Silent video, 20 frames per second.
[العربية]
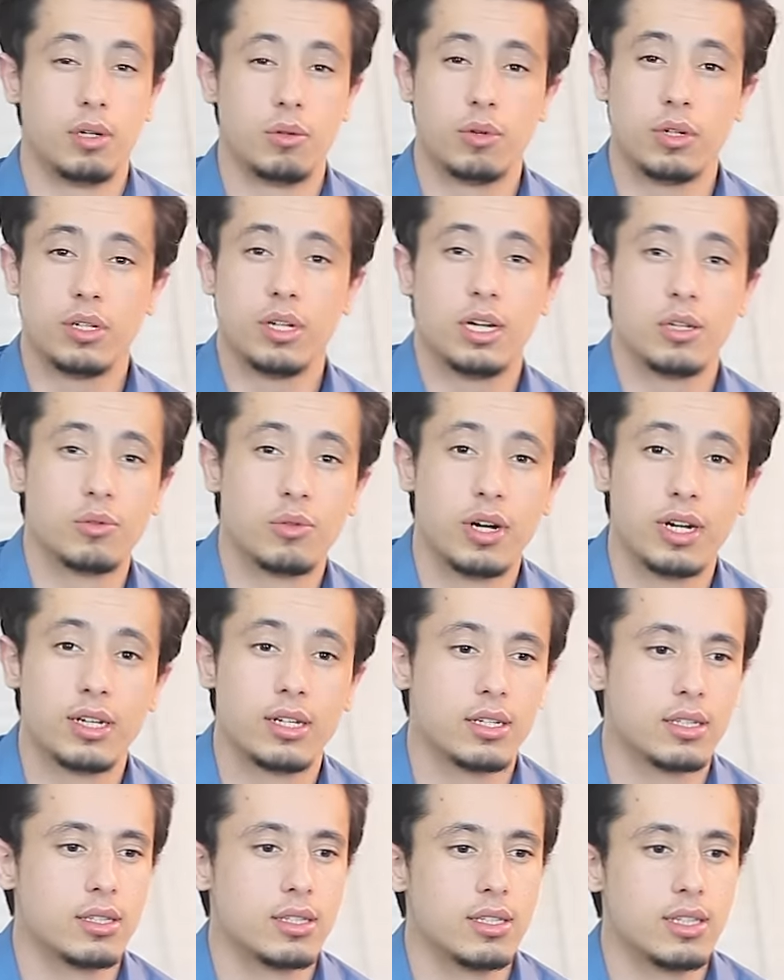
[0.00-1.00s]
بل وأنها
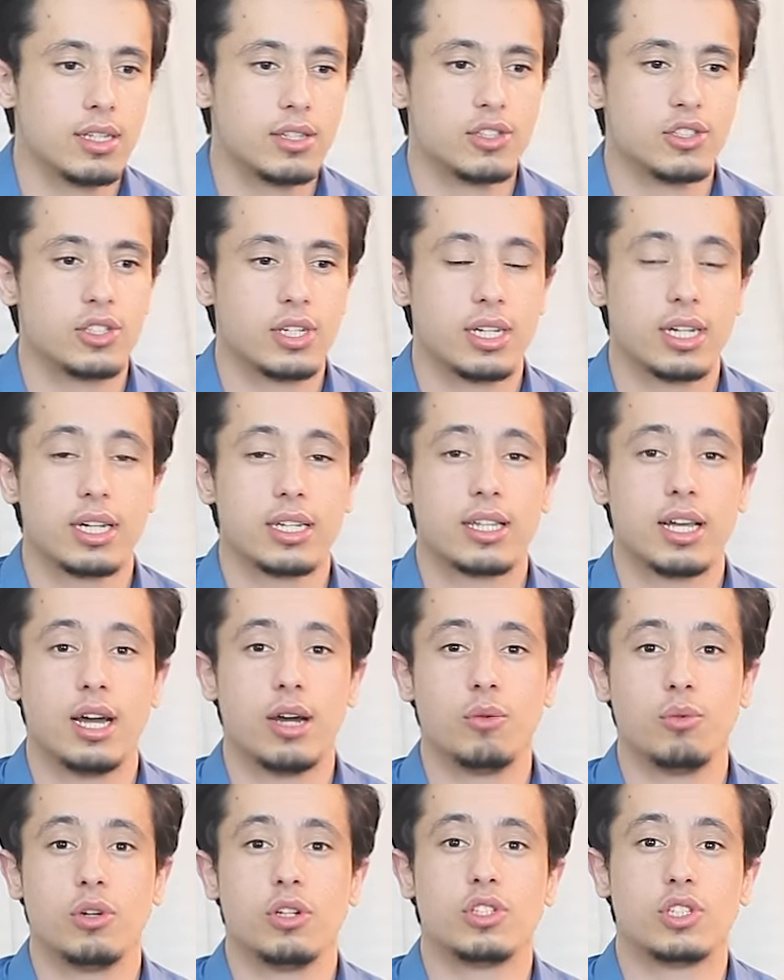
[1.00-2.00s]
تؤكد نية الشركة
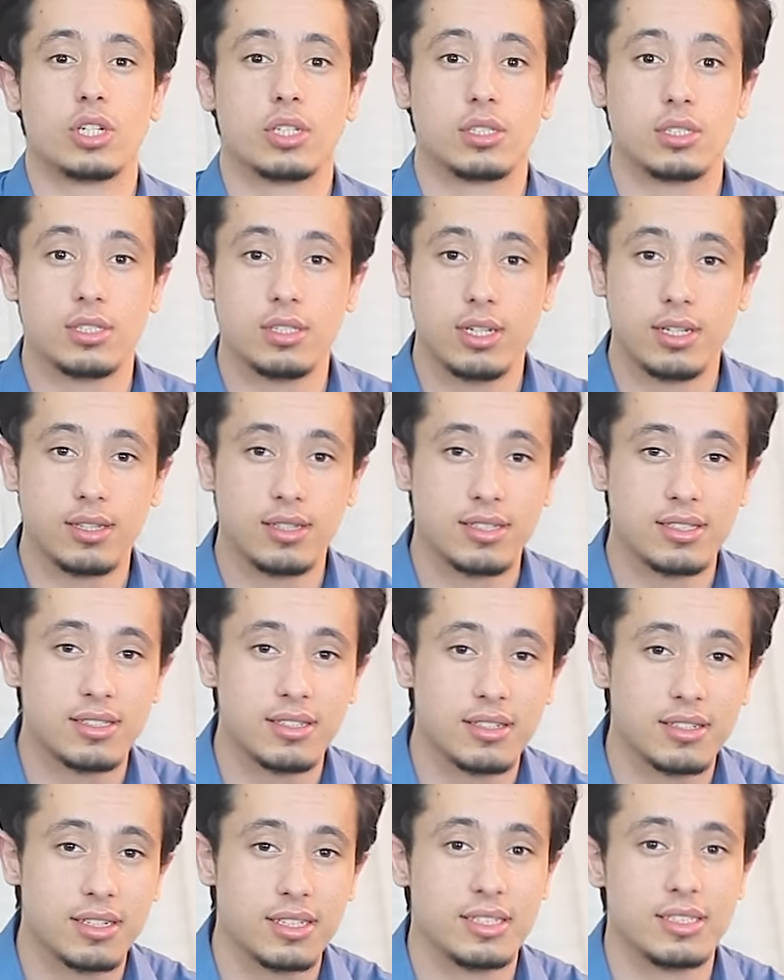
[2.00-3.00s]
تحويل شخصيات
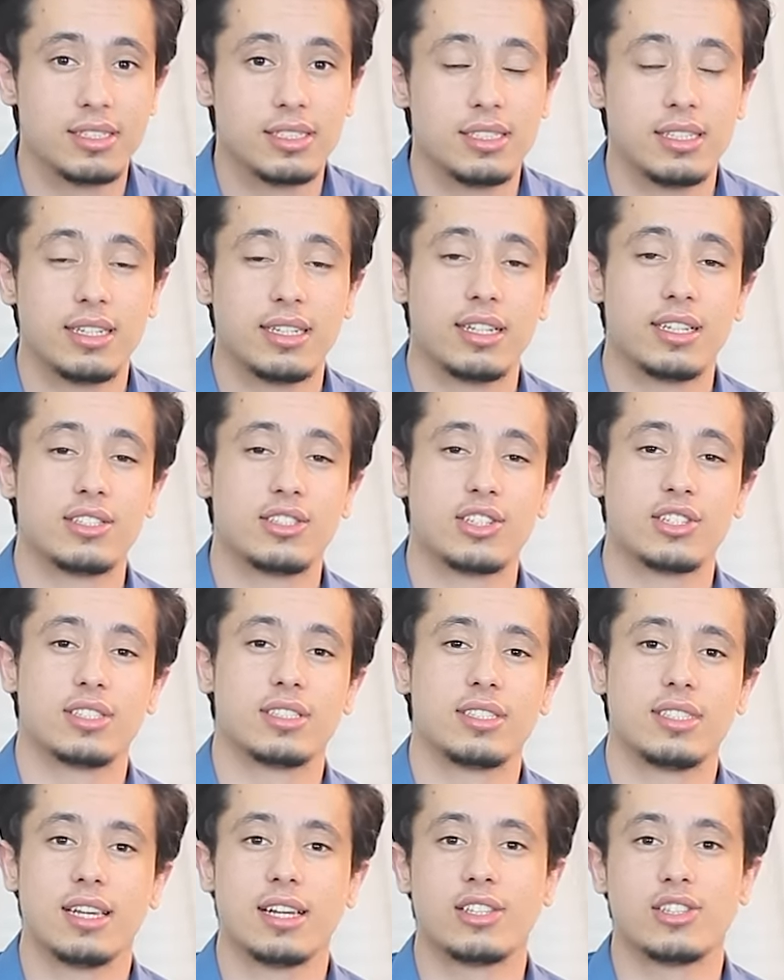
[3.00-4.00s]
ديزني الرئيسية إلى
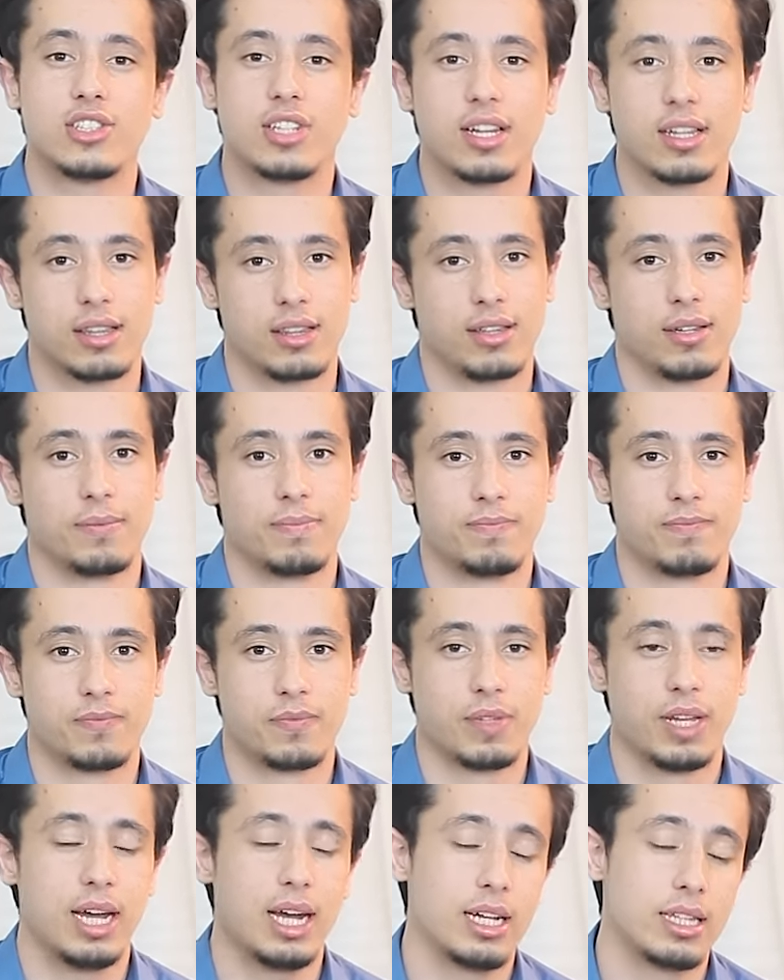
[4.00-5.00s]
شخصيات شاذة
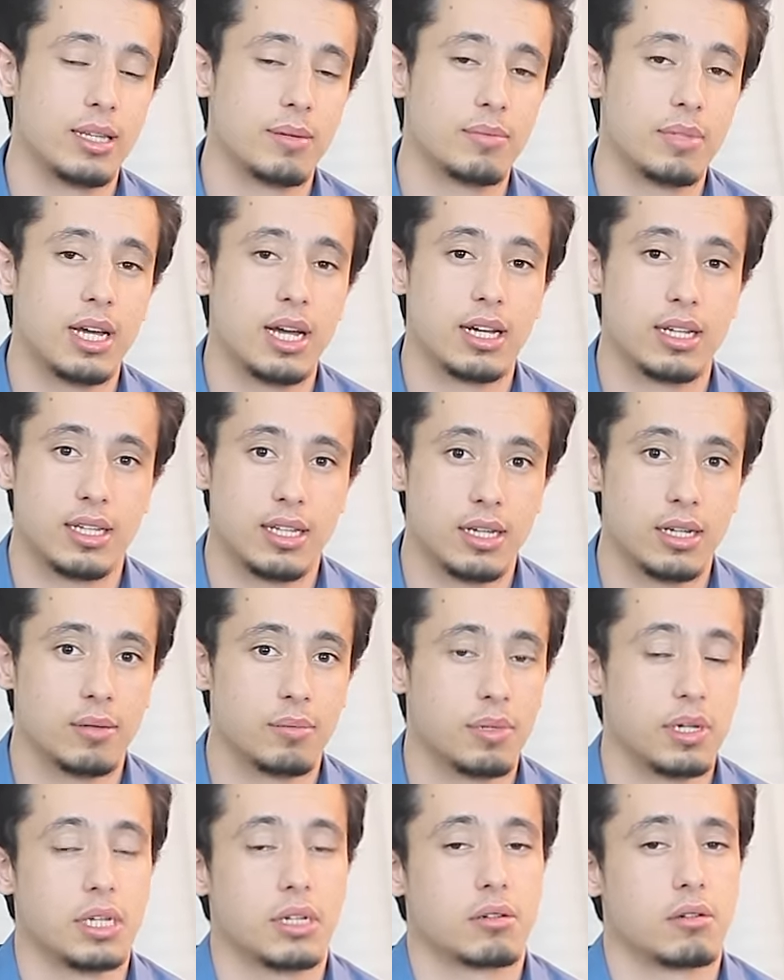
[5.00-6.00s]
أحد أبناء كيري
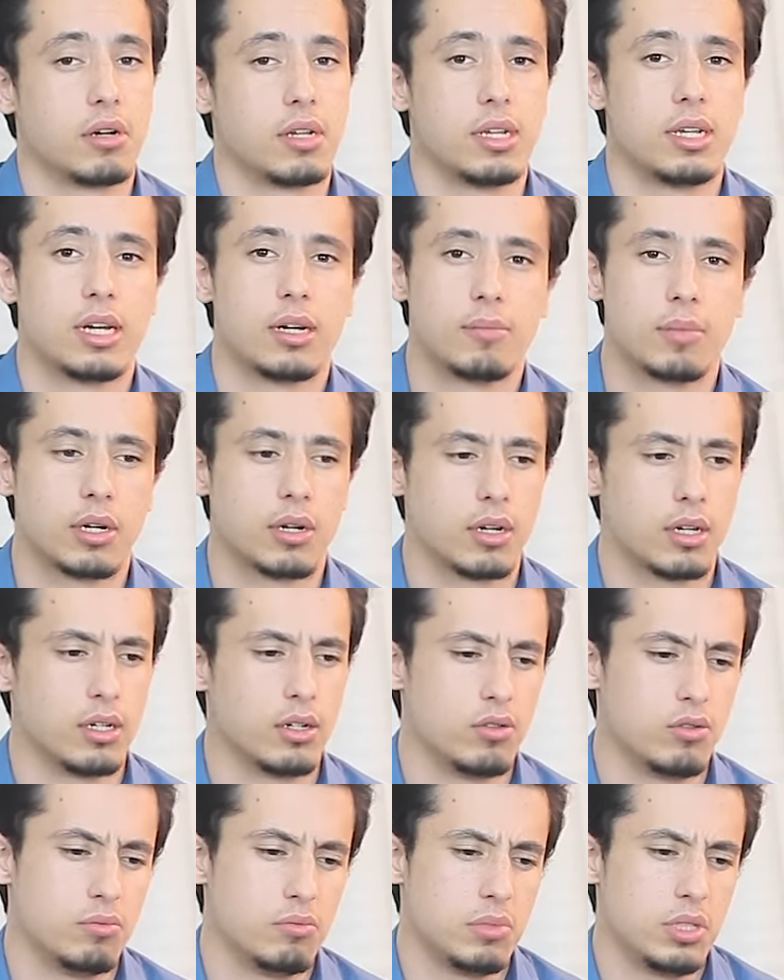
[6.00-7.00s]
بيري قال لها مرة
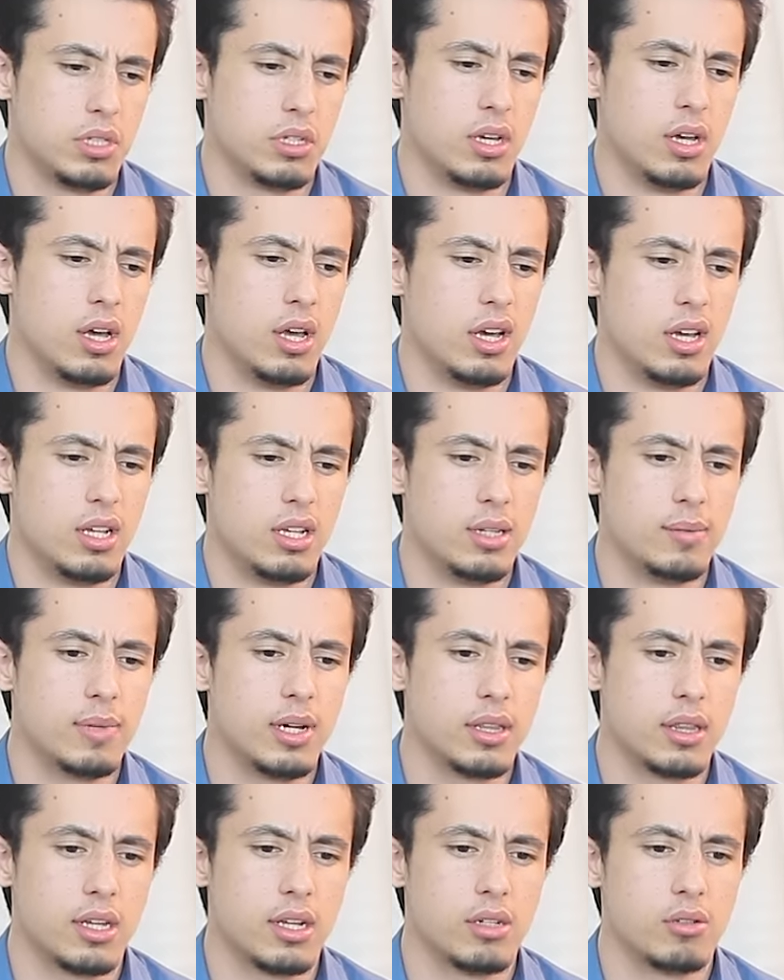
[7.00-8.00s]
يا أمي
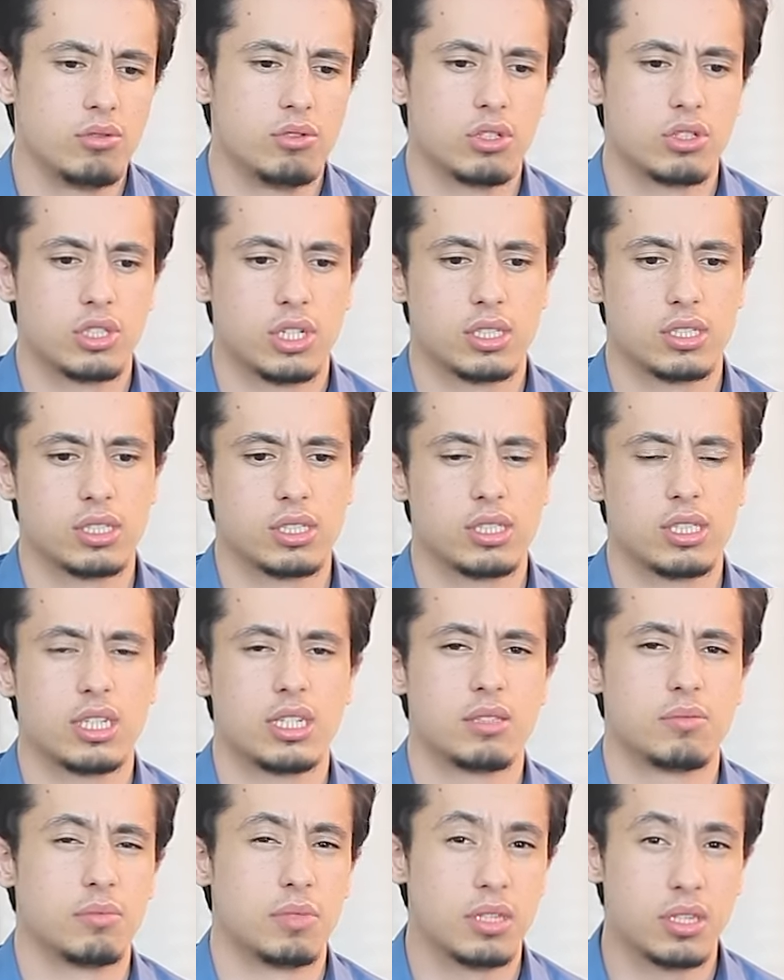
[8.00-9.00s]
لماذا لا يوجد
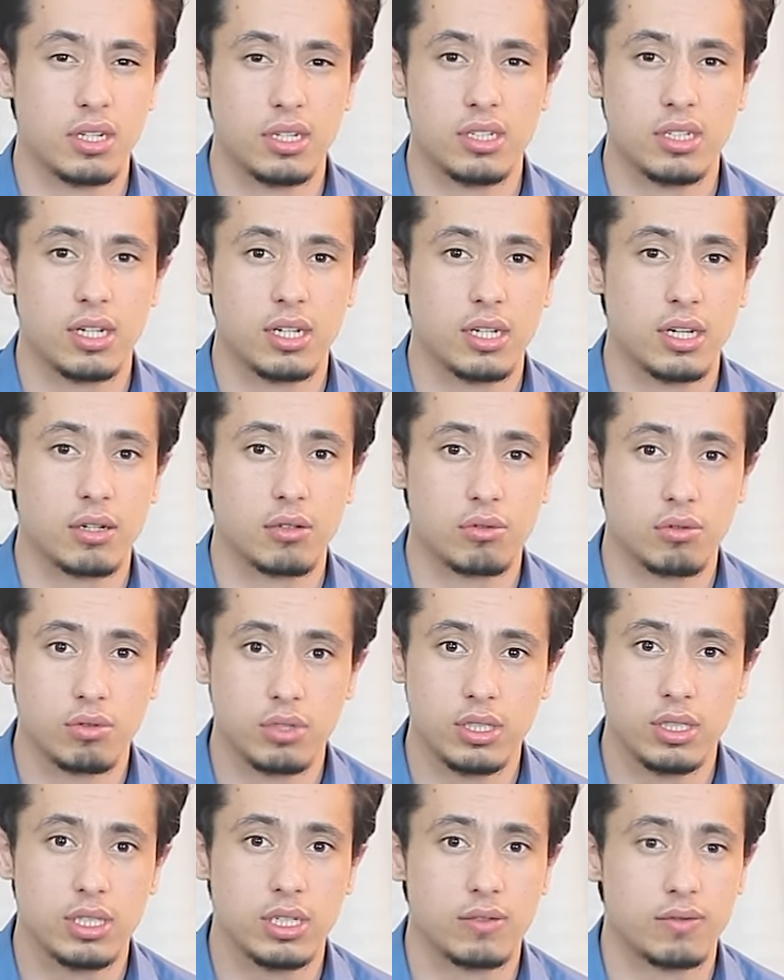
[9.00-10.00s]
شخصيات مثلية
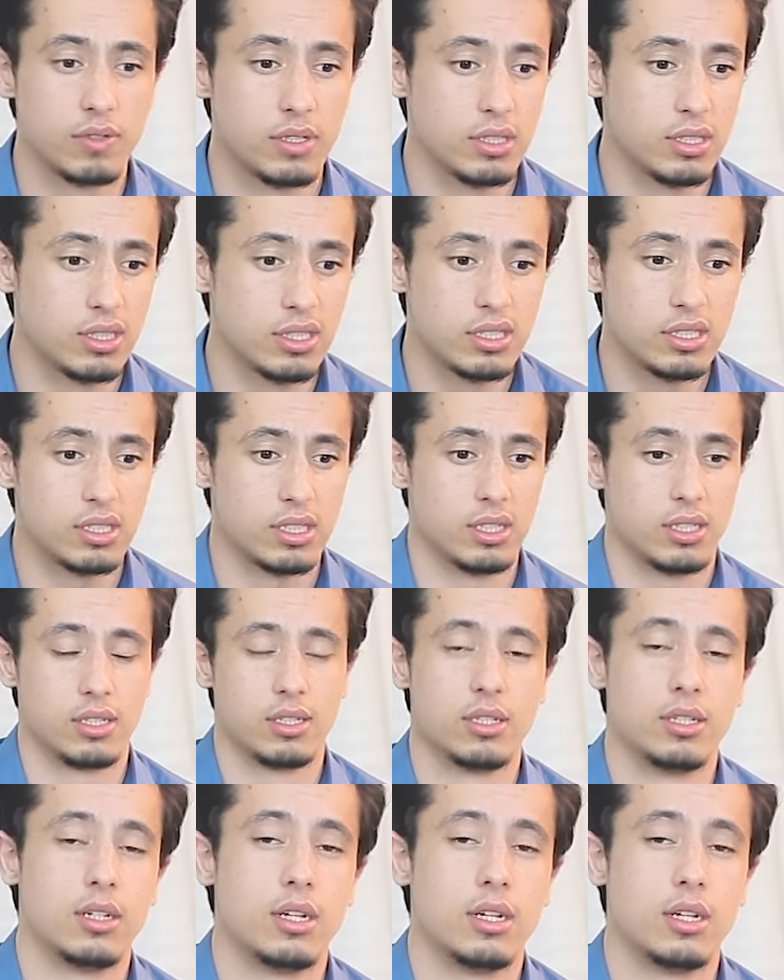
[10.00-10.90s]
كرتونية في ديزني